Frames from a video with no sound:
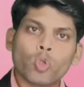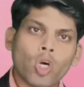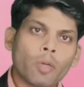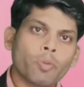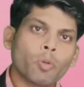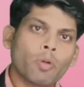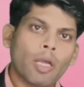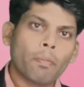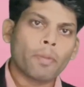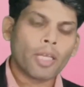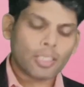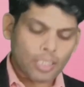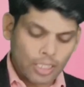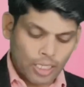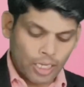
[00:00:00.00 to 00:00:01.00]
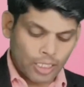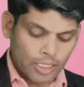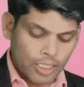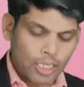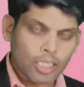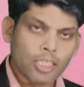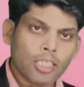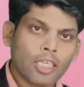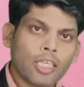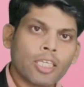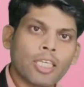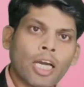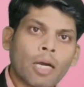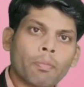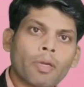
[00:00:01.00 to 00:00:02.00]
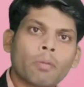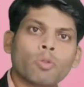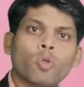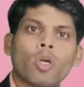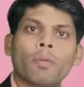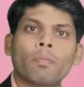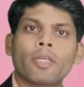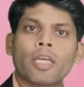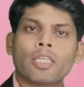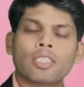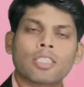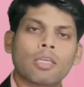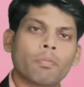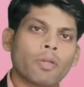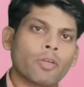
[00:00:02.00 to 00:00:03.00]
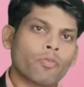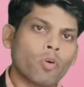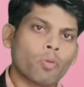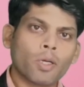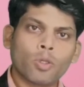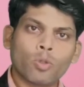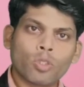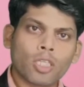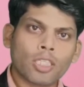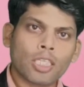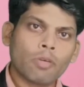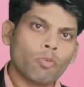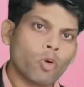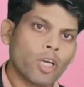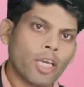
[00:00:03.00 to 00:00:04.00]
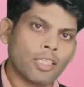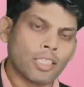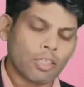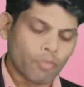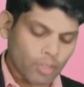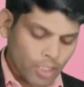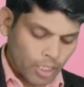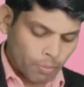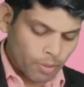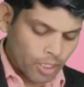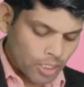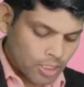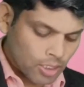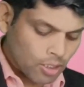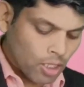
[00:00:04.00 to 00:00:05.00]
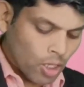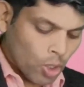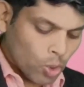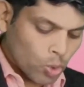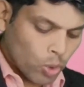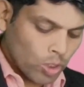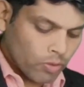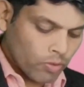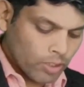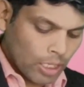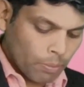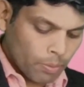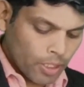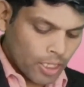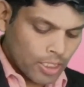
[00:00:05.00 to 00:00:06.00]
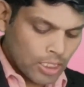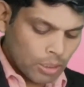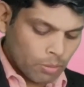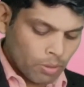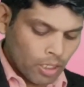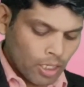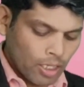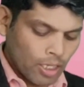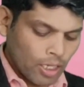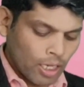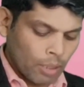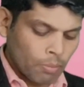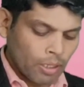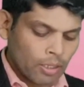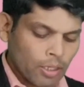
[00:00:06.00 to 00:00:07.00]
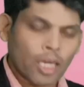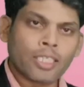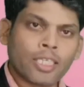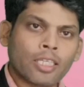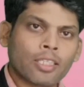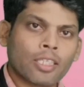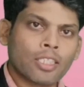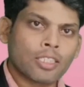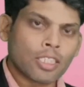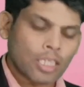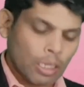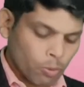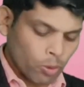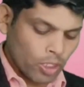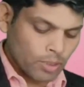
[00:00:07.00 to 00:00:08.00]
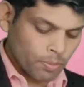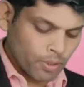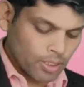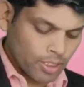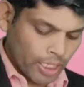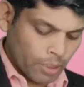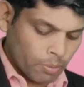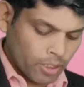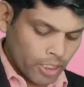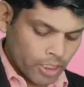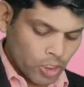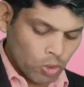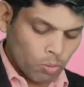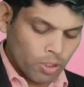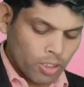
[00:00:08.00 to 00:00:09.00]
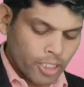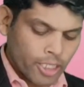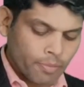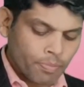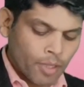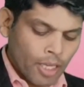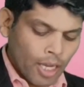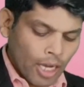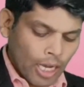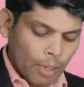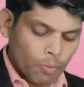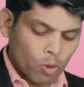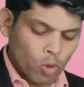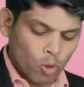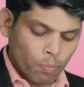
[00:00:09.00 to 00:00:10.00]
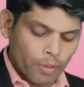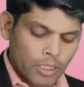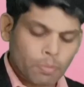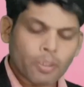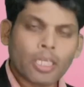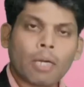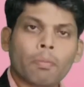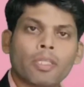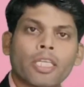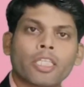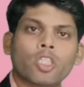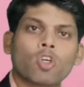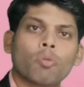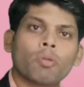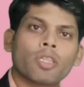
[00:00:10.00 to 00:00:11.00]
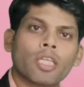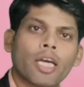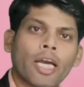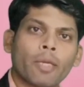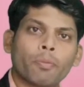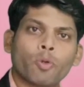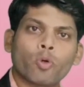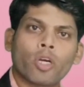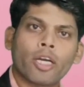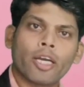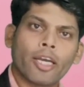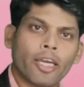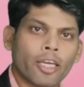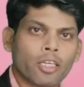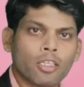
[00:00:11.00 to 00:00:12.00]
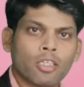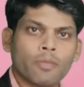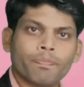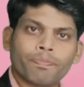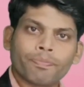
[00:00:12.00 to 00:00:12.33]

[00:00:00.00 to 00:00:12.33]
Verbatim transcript: तो आई में एप्लीकेशन लगाने के लिए यहाँ पर हम जो एप्लीकेशन के प्लेटफॉर्म का यूज़ करते हैं वो है इंजन का एप्लीकेशन तो इंजन के एप्लीकेशन में हम आ जाते हैं जैसे कि आपको यहाँ पे साइड में देखने को मिल रहा है आपको होम पेज पर यहाँ पर देखने को मिलता है आई का एक